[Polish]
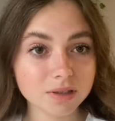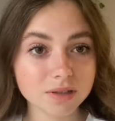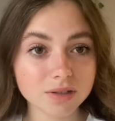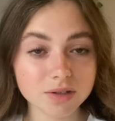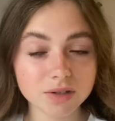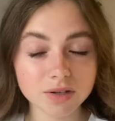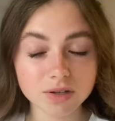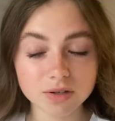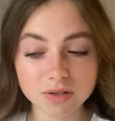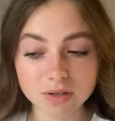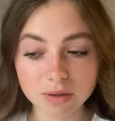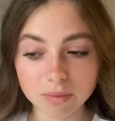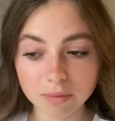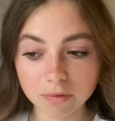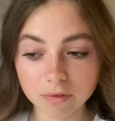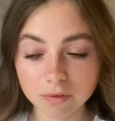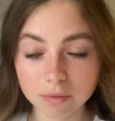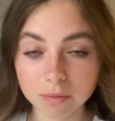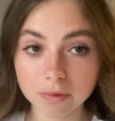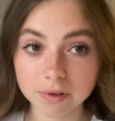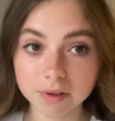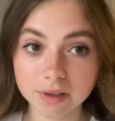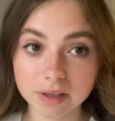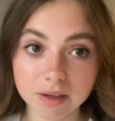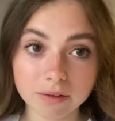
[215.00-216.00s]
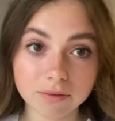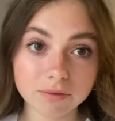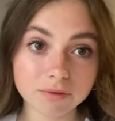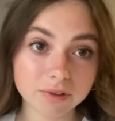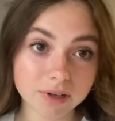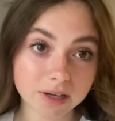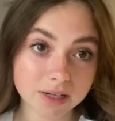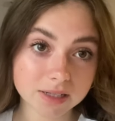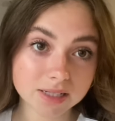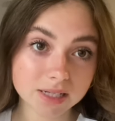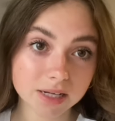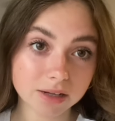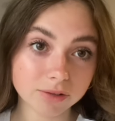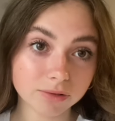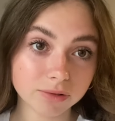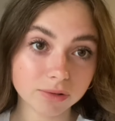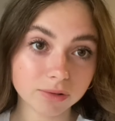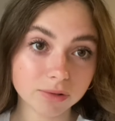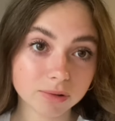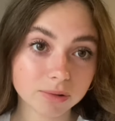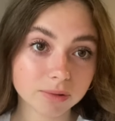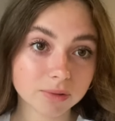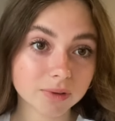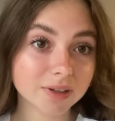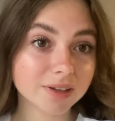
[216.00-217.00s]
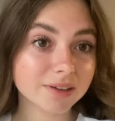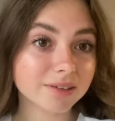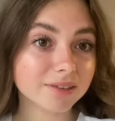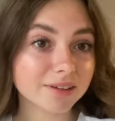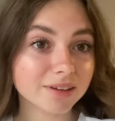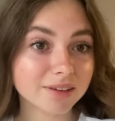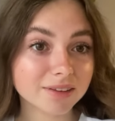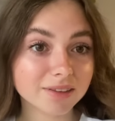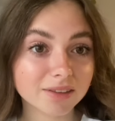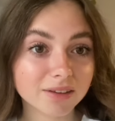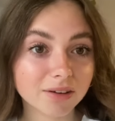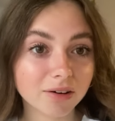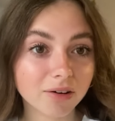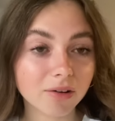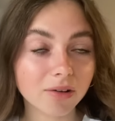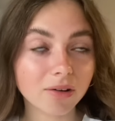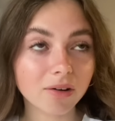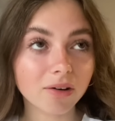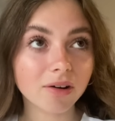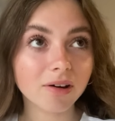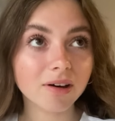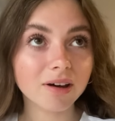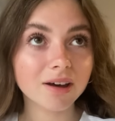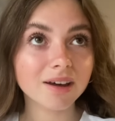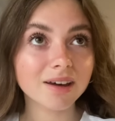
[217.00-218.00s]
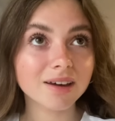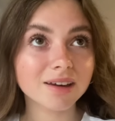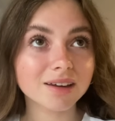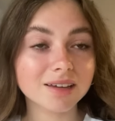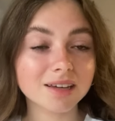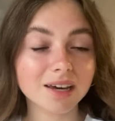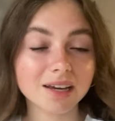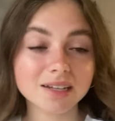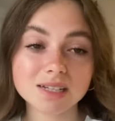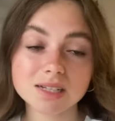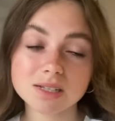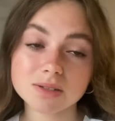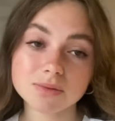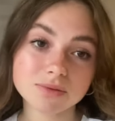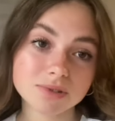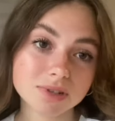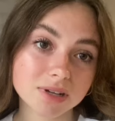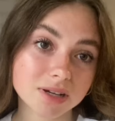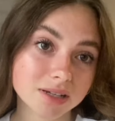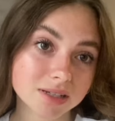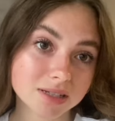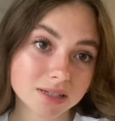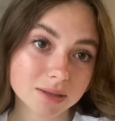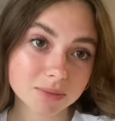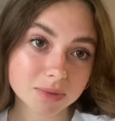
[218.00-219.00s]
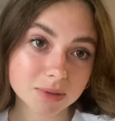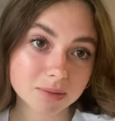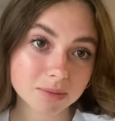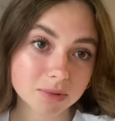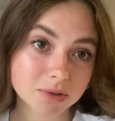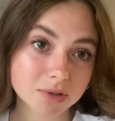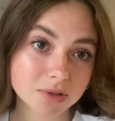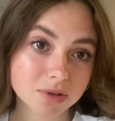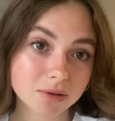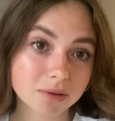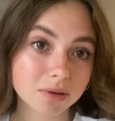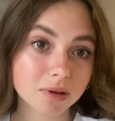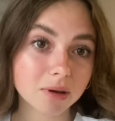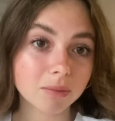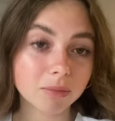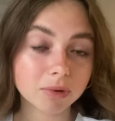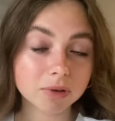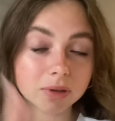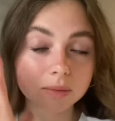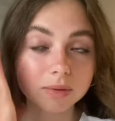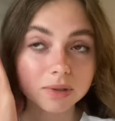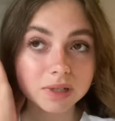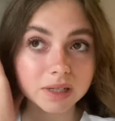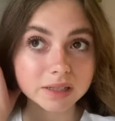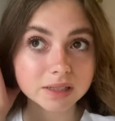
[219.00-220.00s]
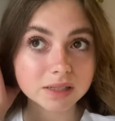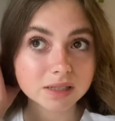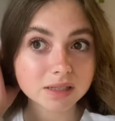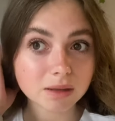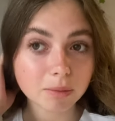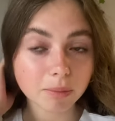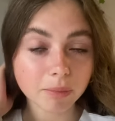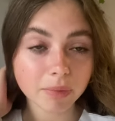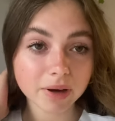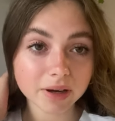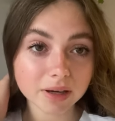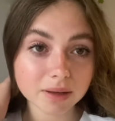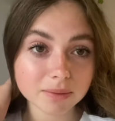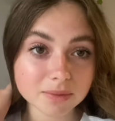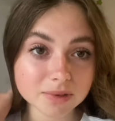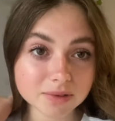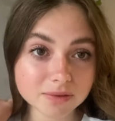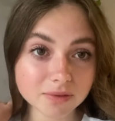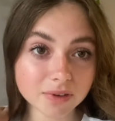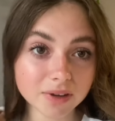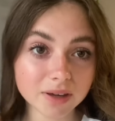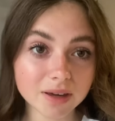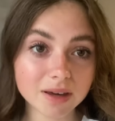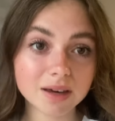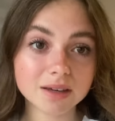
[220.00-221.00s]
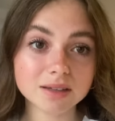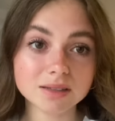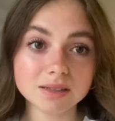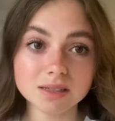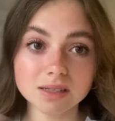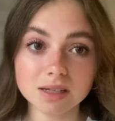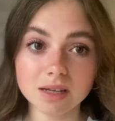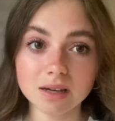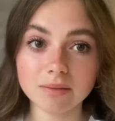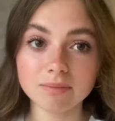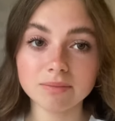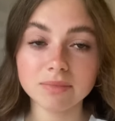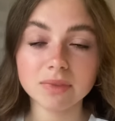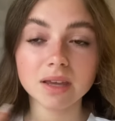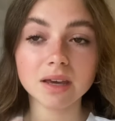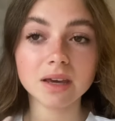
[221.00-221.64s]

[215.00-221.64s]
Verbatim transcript: też, jeżeli mówimy o takim wracaniu do rutyny, to ja zazwyczaj jestem zmęczona, bo na przykład jest to po jakimś wyjeździe,